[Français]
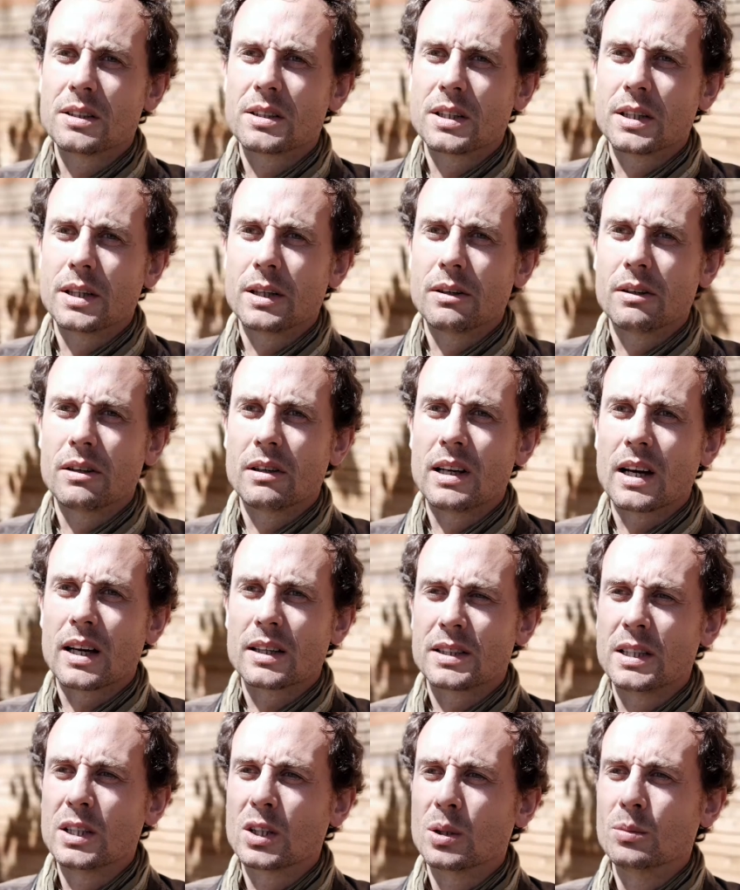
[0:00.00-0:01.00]
c'est euh, la
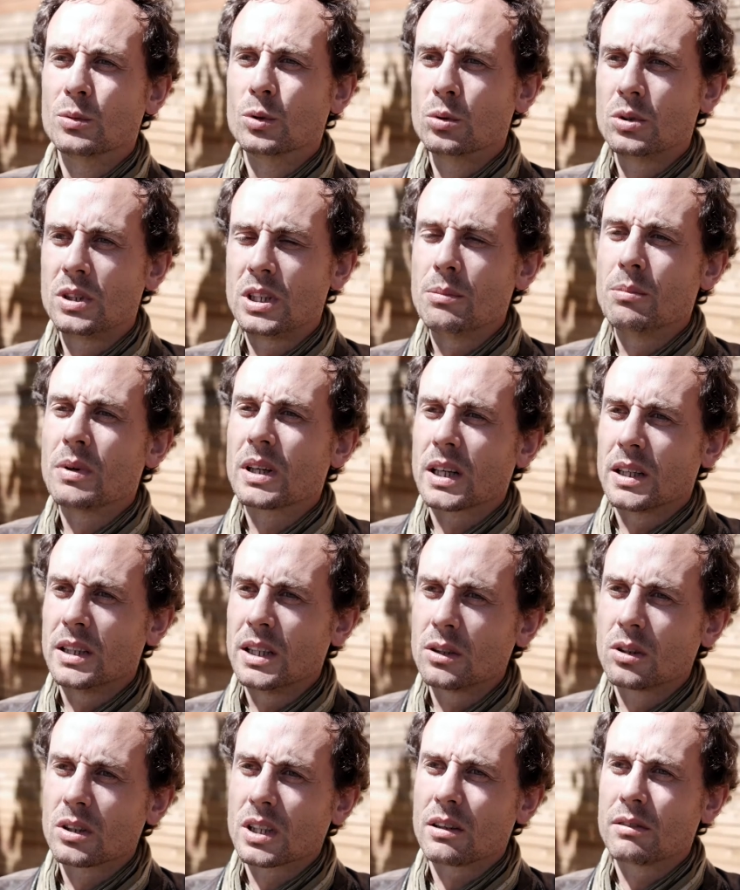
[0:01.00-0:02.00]
racine comme outil
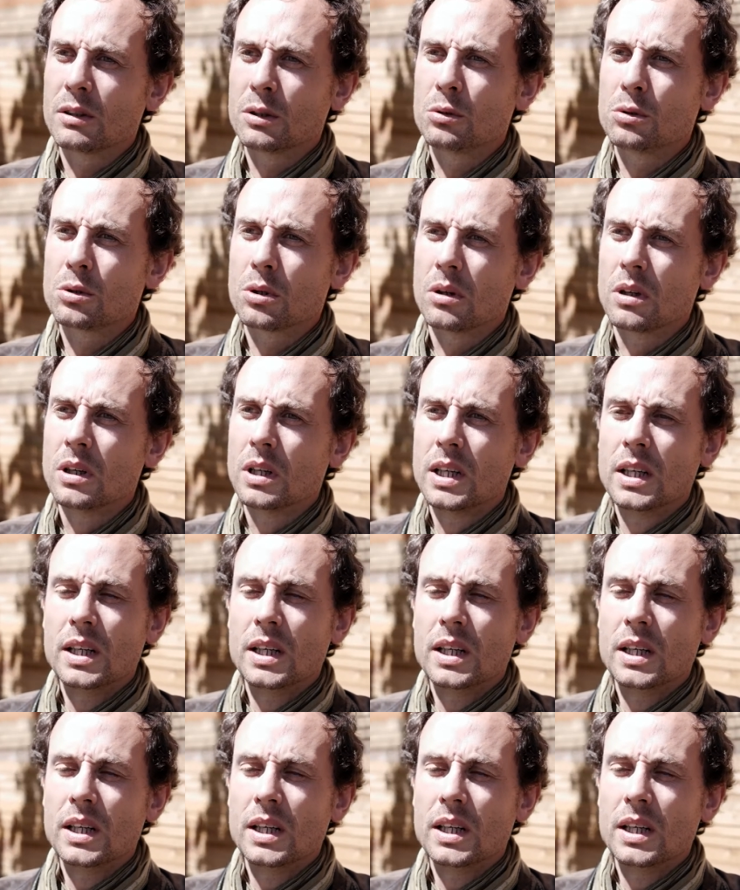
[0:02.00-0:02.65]
mécanique de travail du sol.